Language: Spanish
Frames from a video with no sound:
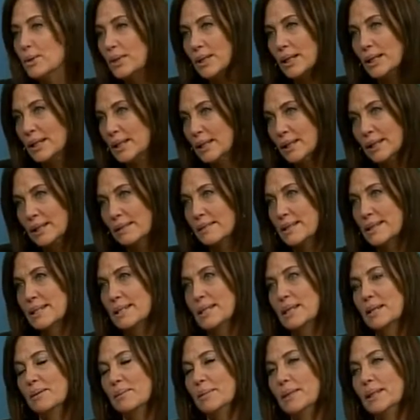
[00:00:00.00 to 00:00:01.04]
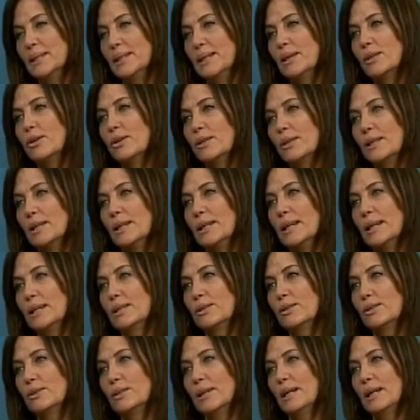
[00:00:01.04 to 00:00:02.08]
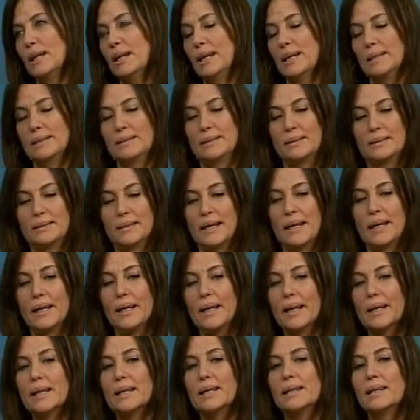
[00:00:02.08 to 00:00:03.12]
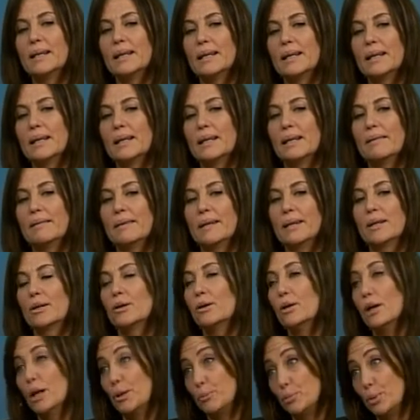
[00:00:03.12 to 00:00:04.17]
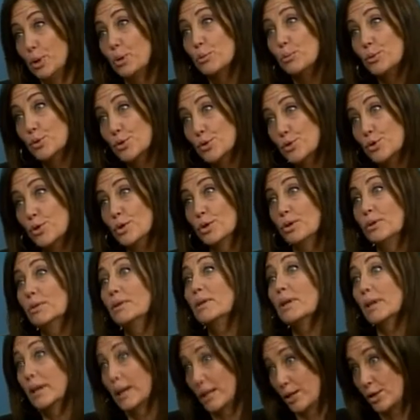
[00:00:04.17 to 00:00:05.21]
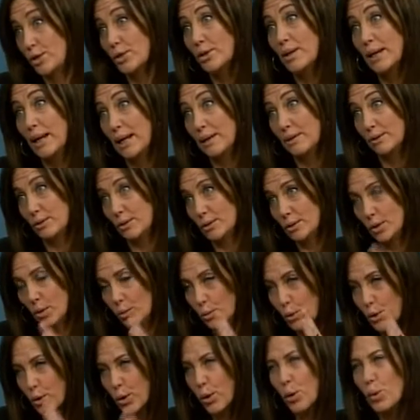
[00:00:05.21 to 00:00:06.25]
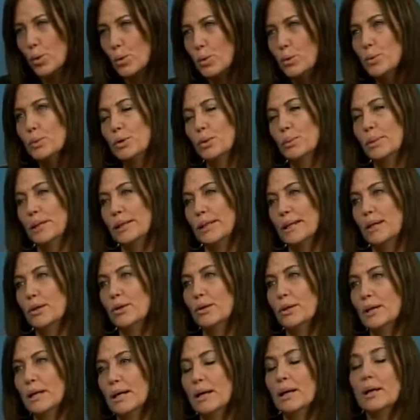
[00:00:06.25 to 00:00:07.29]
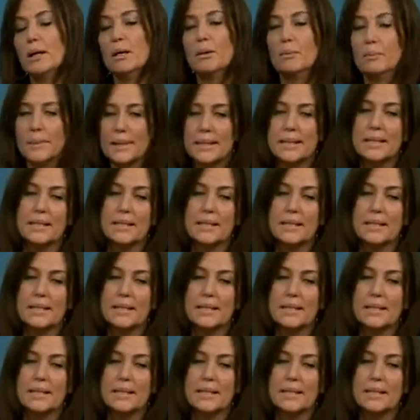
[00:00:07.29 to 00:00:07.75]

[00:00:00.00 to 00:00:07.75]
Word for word: del ente básicamente es coordinar todas las tareas que tienen que ver con la promoción regional, ¿no? como conjunto patagónico. Más